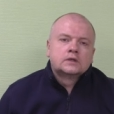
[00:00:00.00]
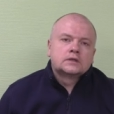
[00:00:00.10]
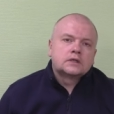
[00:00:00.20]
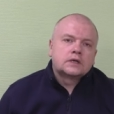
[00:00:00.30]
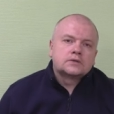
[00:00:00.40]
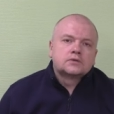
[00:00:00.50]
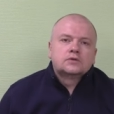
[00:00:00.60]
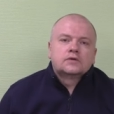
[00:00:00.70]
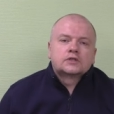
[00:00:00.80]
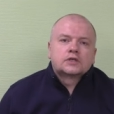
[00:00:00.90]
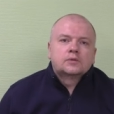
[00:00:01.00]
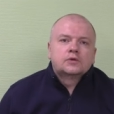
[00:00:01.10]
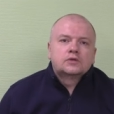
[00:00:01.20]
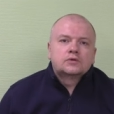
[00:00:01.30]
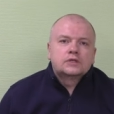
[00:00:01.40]
Здравствуйте,
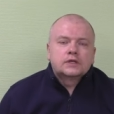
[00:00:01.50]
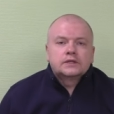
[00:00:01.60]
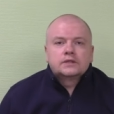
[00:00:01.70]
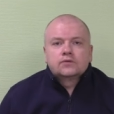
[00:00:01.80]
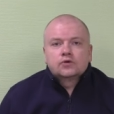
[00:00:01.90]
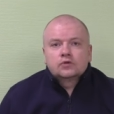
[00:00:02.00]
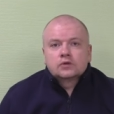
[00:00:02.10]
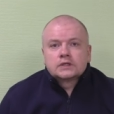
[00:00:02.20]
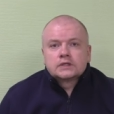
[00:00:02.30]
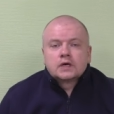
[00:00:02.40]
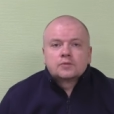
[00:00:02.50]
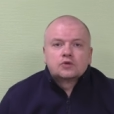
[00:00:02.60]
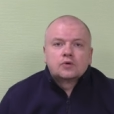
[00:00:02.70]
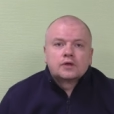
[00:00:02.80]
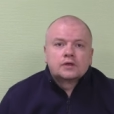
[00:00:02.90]
уважаемые друзья! Сегодня у нас на
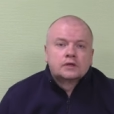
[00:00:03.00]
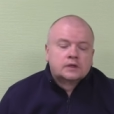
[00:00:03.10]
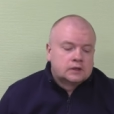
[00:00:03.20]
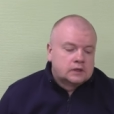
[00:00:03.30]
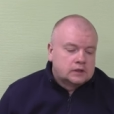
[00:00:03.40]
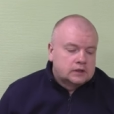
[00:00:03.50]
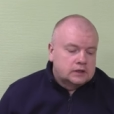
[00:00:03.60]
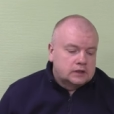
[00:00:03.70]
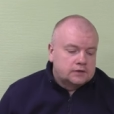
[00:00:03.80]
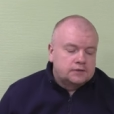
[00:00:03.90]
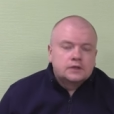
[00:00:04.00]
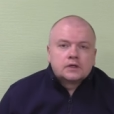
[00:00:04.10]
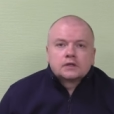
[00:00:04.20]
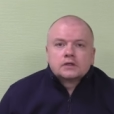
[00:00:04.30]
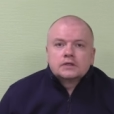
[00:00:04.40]
обзоре э,
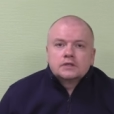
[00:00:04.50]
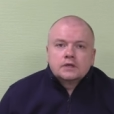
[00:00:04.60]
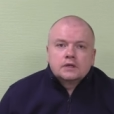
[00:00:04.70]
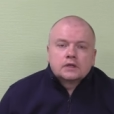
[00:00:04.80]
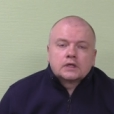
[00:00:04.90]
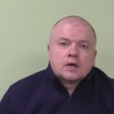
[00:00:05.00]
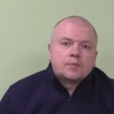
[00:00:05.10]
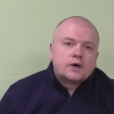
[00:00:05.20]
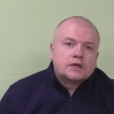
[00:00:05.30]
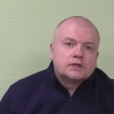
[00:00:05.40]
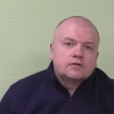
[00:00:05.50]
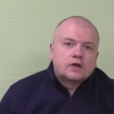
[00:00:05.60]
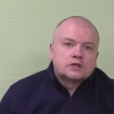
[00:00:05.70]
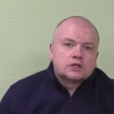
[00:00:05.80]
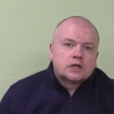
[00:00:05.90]
фидерная серия от компании
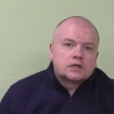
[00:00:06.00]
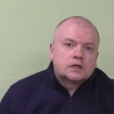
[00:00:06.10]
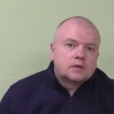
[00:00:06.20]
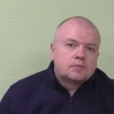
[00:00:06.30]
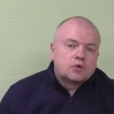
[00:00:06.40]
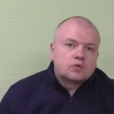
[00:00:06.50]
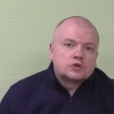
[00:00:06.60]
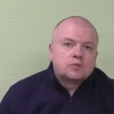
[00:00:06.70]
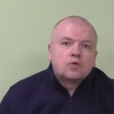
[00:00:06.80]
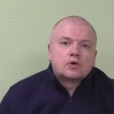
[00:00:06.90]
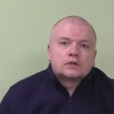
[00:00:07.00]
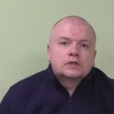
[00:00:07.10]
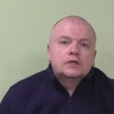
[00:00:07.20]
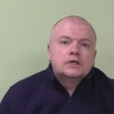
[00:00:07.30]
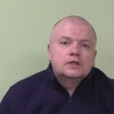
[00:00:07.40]
«Волжанка» про спорт
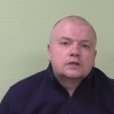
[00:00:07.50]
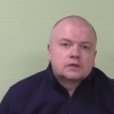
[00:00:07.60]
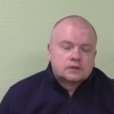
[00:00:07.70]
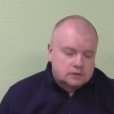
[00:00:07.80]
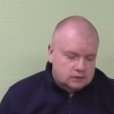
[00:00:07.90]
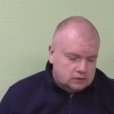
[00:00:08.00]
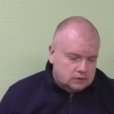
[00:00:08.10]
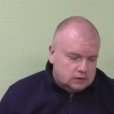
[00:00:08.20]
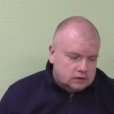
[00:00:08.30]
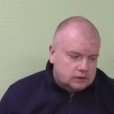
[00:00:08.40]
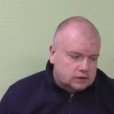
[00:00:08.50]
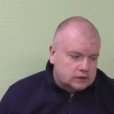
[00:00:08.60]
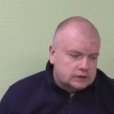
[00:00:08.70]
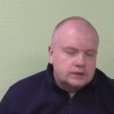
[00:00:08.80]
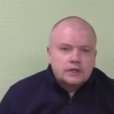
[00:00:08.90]
«Элит».
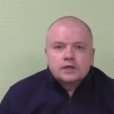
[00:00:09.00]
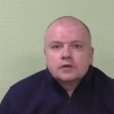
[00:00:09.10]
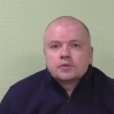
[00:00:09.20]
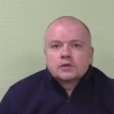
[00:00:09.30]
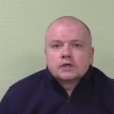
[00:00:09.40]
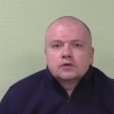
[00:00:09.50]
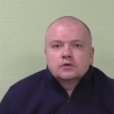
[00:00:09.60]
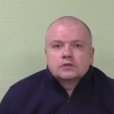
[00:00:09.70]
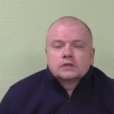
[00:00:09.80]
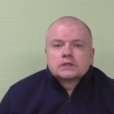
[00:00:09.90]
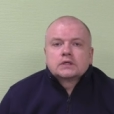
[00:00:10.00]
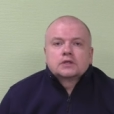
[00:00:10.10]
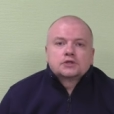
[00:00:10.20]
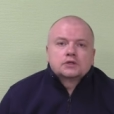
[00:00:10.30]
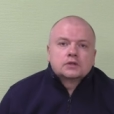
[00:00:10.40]
Э, серия продается
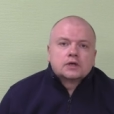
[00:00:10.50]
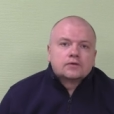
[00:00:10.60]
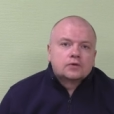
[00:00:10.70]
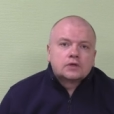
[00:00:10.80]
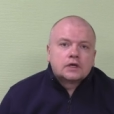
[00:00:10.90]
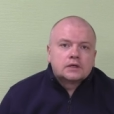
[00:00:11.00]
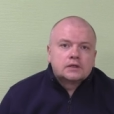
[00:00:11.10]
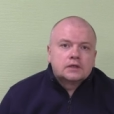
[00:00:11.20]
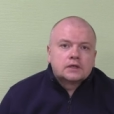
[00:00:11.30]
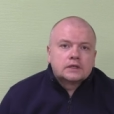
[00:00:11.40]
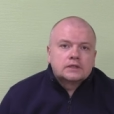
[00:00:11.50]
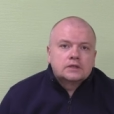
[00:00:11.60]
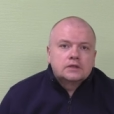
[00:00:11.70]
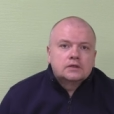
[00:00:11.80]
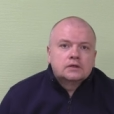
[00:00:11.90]
достаточно давно на рынке
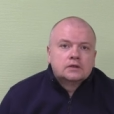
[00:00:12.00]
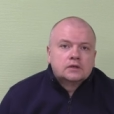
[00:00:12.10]
России,